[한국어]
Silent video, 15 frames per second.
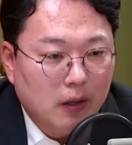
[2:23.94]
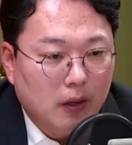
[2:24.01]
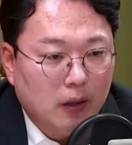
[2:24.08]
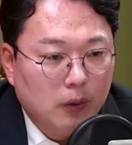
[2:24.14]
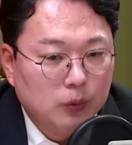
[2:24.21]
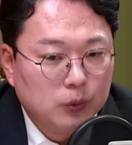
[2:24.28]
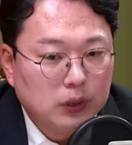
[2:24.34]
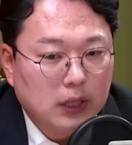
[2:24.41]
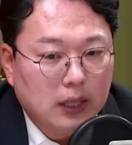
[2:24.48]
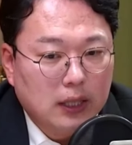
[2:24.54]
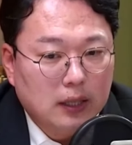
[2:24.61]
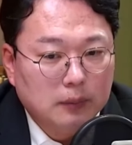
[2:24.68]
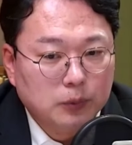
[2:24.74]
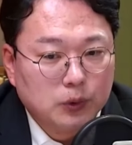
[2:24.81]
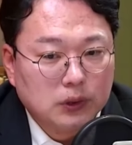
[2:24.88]
어
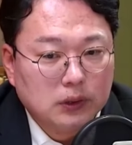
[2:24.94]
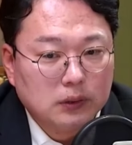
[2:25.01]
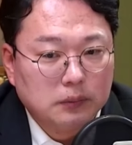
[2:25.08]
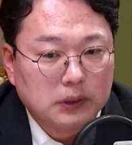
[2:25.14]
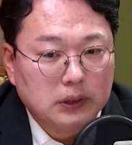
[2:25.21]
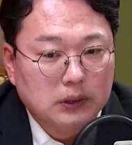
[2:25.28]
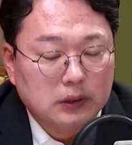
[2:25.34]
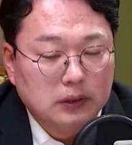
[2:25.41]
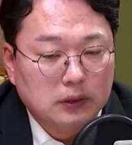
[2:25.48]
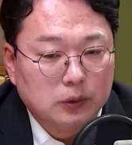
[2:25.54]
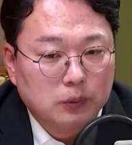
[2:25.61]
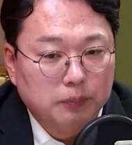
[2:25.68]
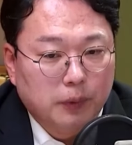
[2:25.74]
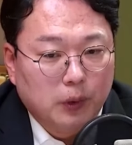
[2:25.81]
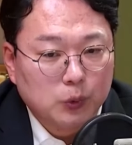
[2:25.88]
우리가 무슨
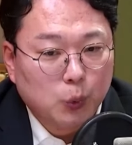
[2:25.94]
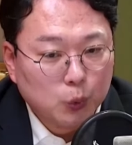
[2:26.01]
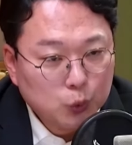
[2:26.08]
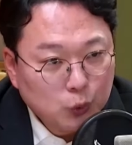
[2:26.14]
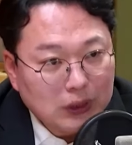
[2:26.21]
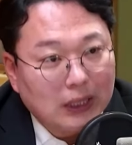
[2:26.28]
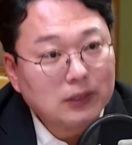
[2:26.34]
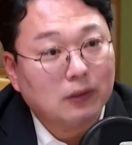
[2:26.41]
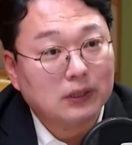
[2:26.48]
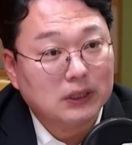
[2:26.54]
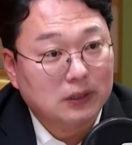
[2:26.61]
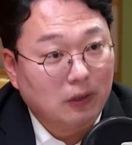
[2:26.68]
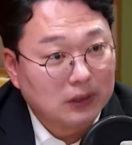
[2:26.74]
그뭐 소수자 정치,